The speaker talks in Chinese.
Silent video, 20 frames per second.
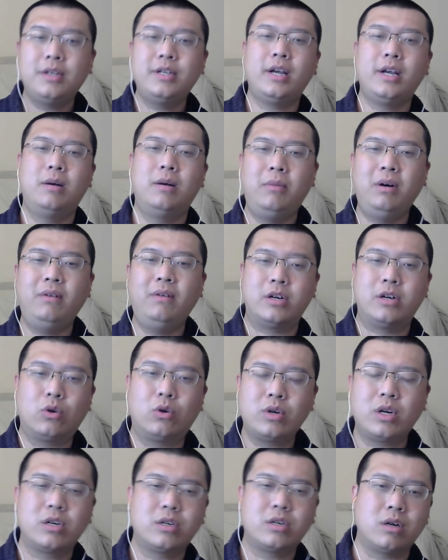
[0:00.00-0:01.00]
这个孟晚舟
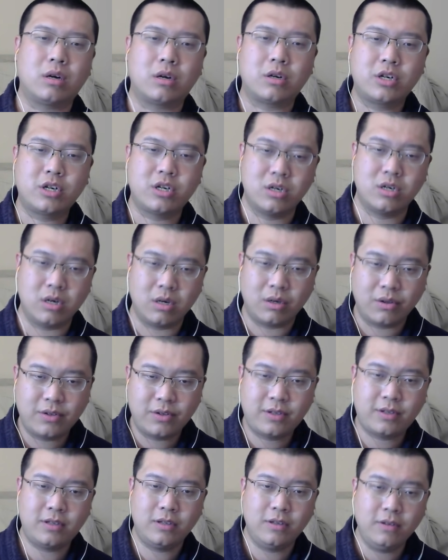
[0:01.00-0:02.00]
这个事儿是
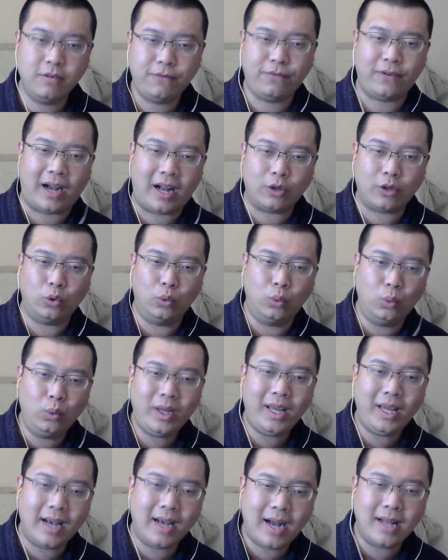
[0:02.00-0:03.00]
司法独
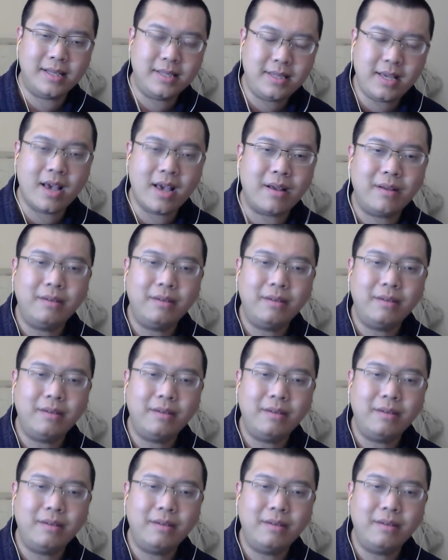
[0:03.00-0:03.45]
立案件。